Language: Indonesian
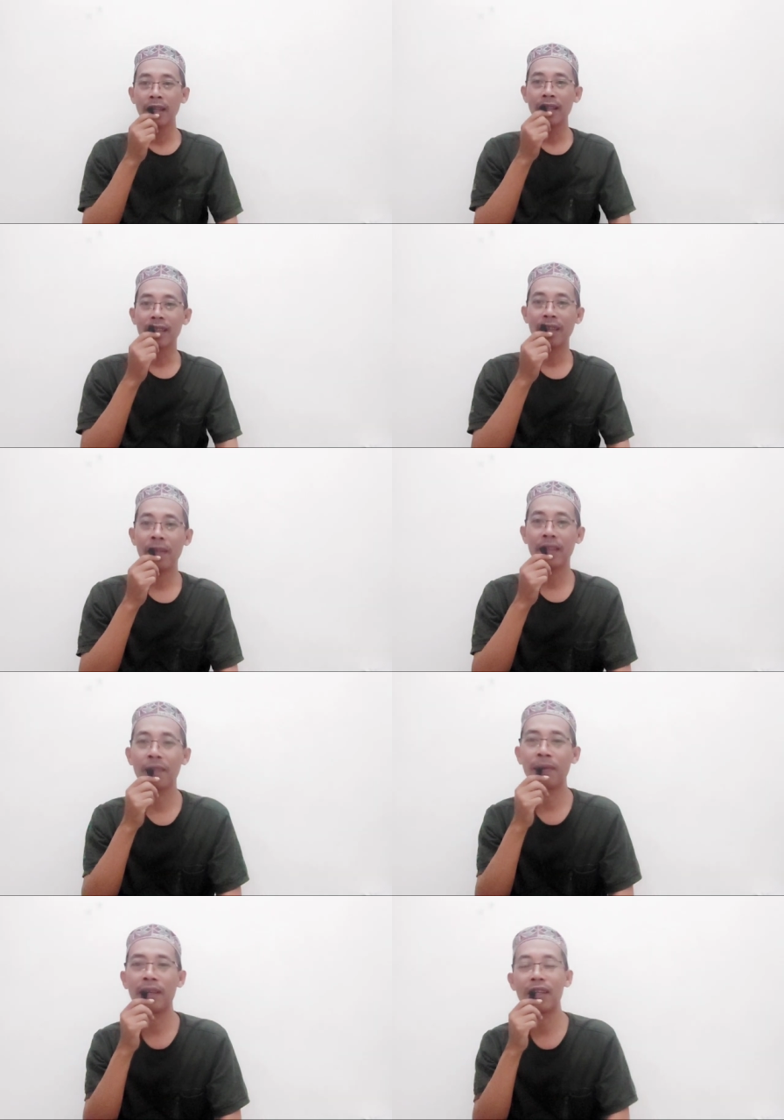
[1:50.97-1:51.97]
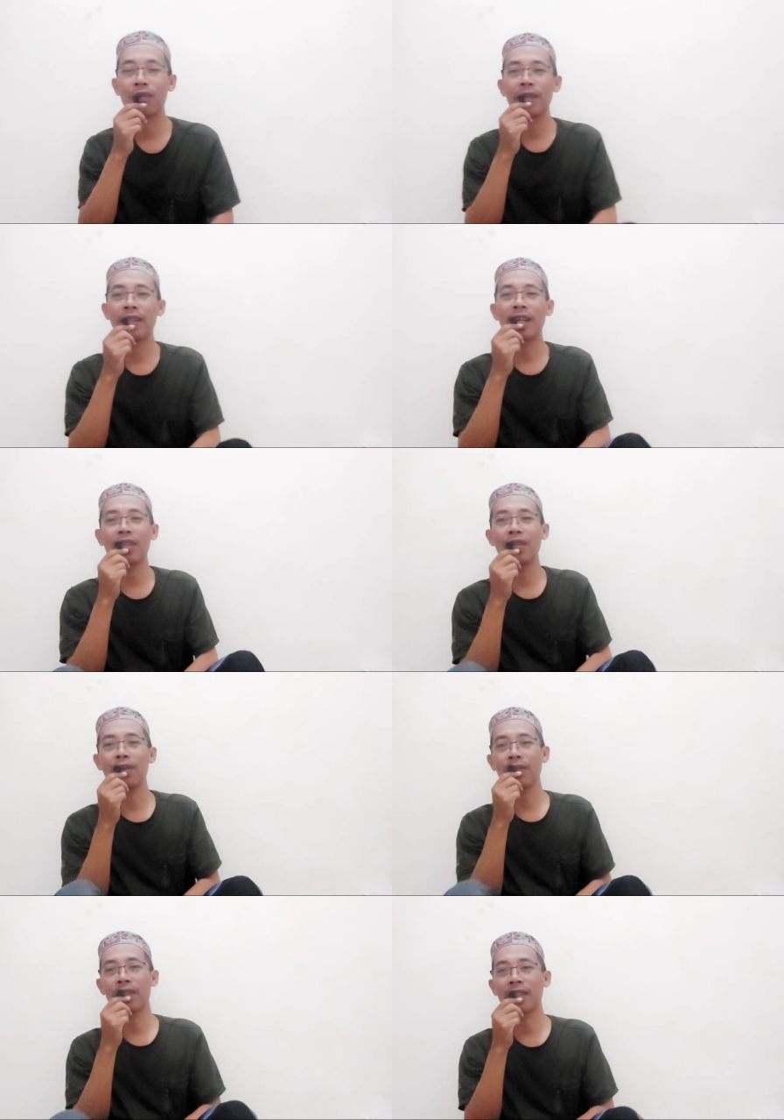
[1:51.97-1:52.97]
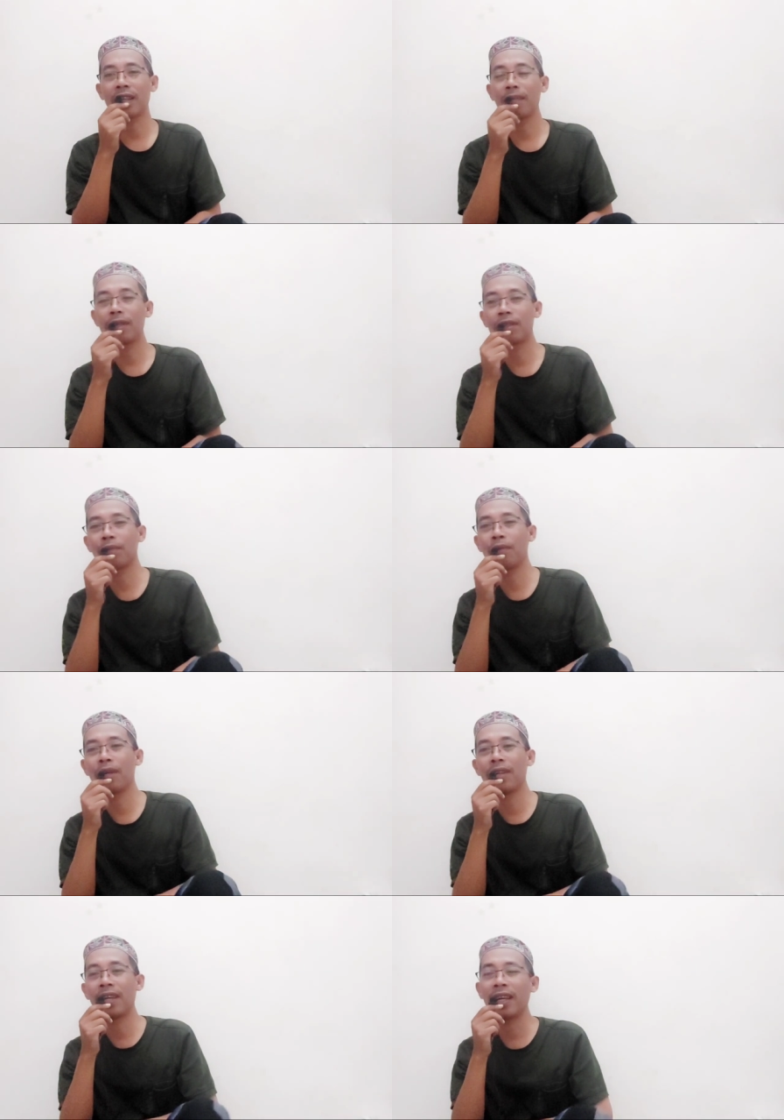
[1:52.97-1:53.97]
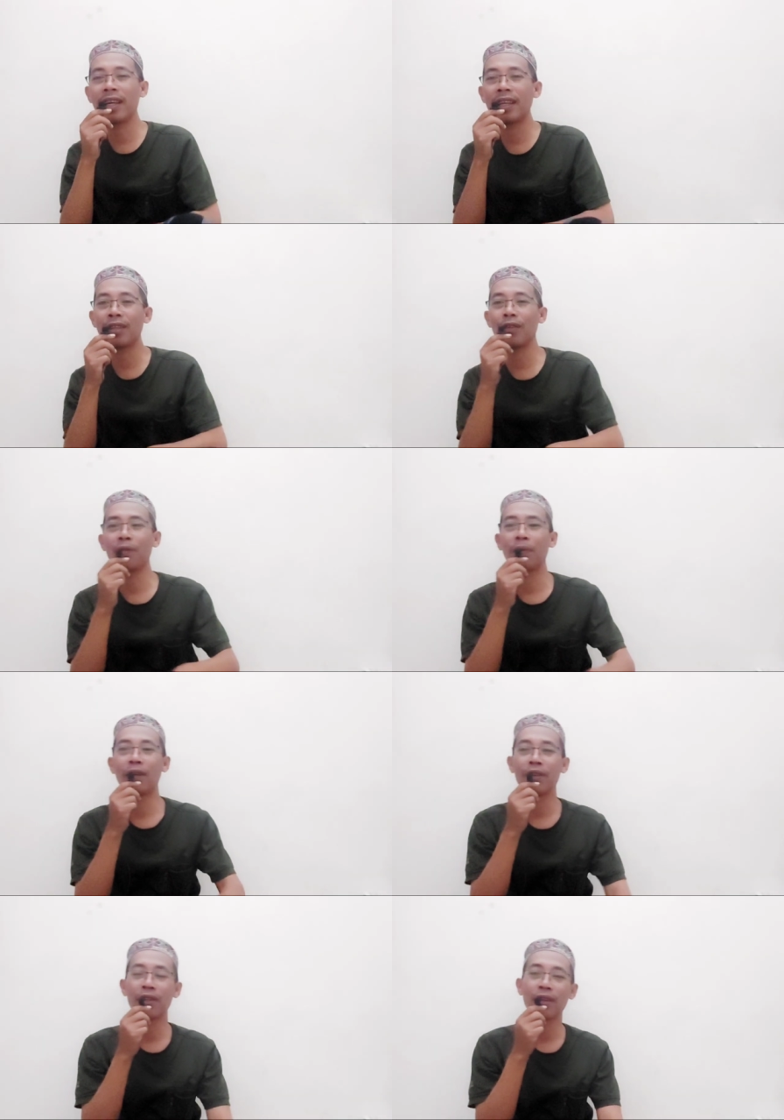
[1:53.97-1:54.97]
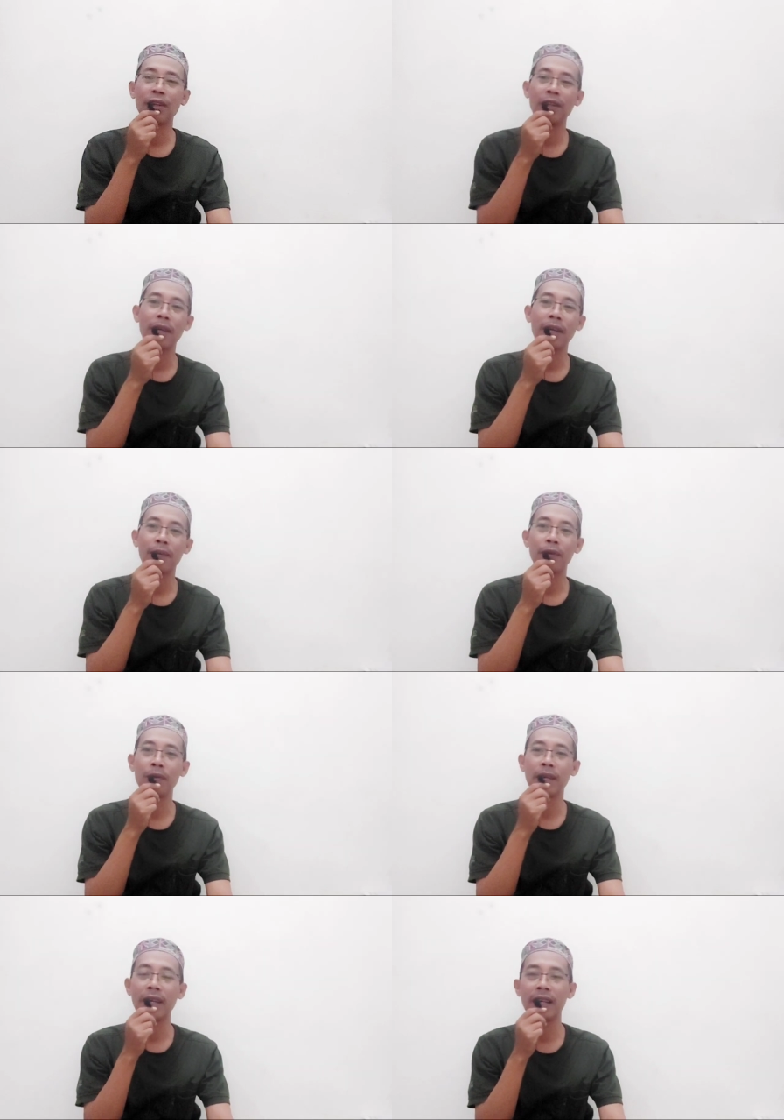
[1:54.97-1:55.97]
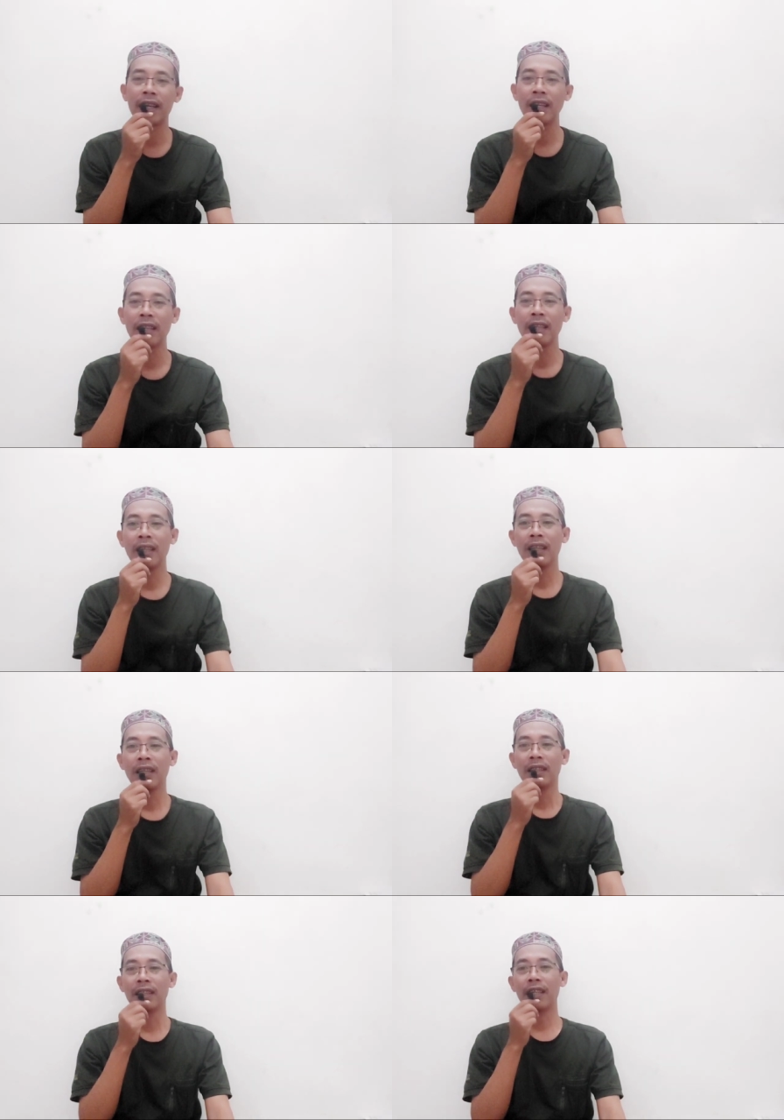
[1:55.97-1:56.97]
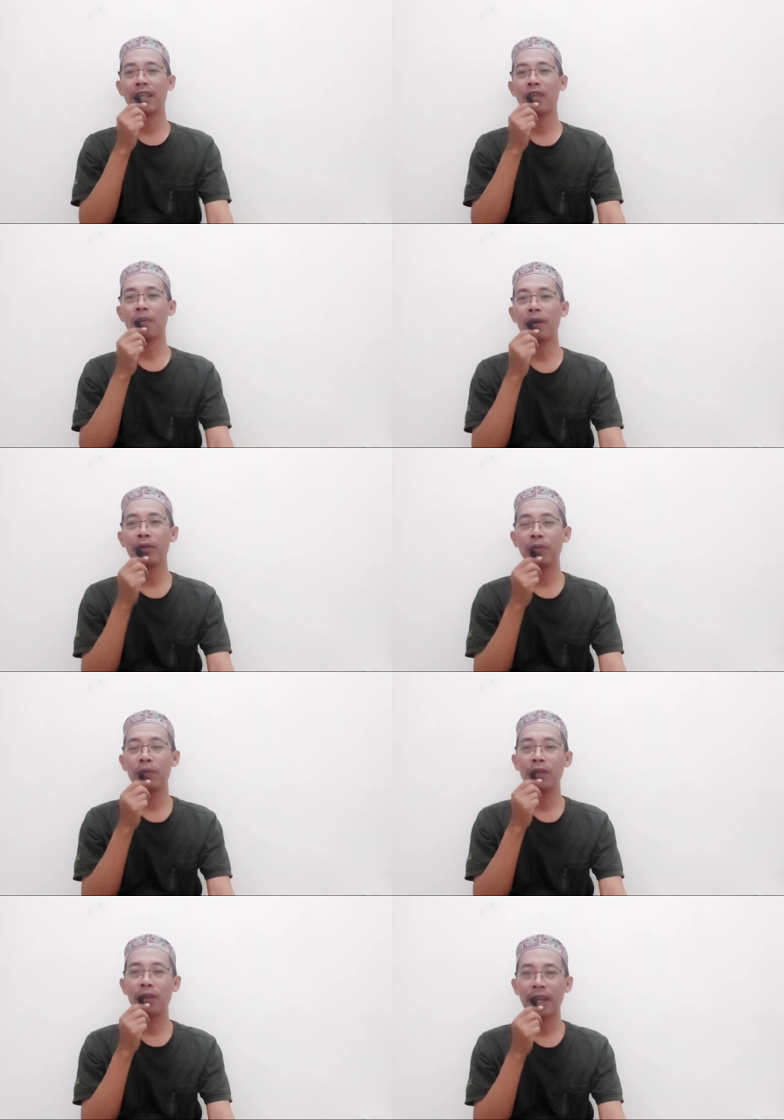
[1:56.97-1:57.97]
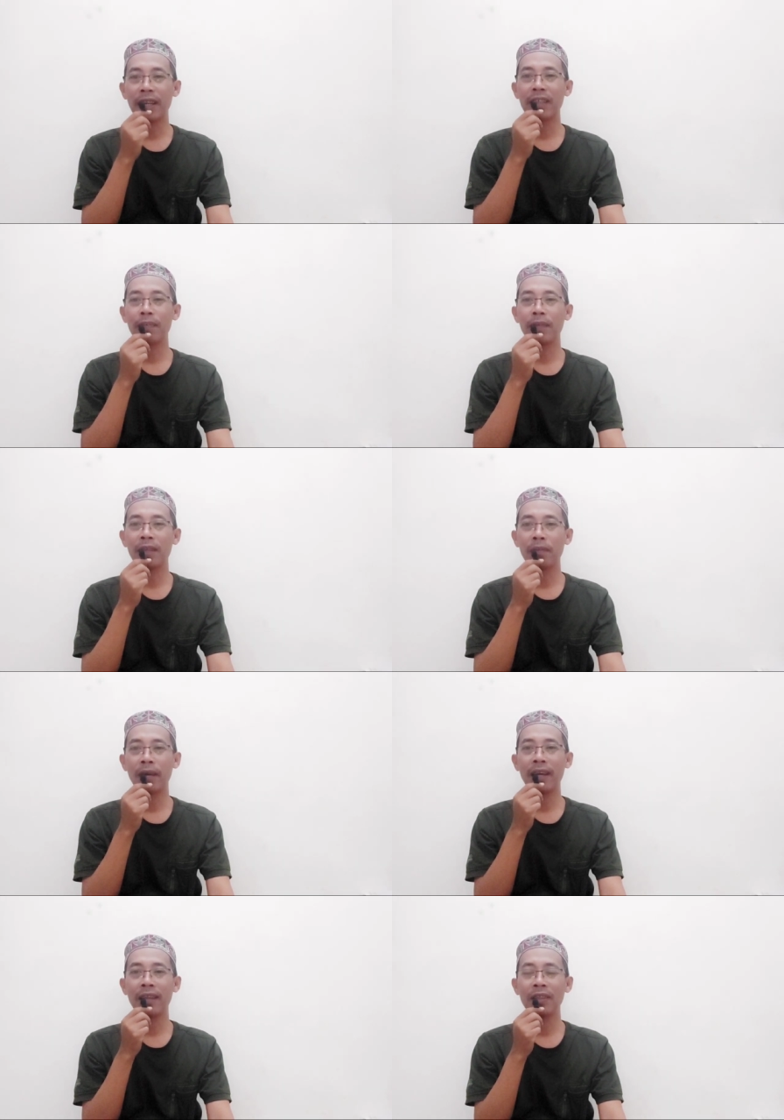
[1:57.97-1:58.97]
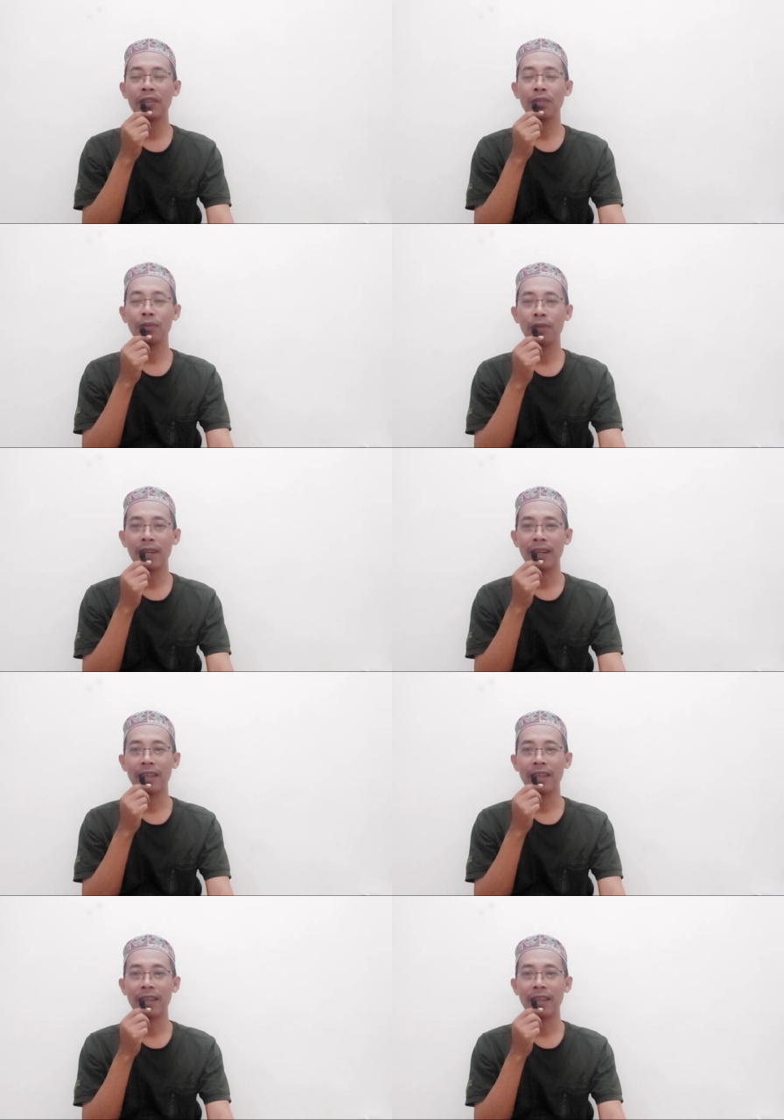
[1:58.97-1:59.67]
Sahabat-sahabat Aswaja, seluruh subscriber semuanya, seluruh penonton dimanapun berada Saya tak lupa untuk mendoakan teman-teman semua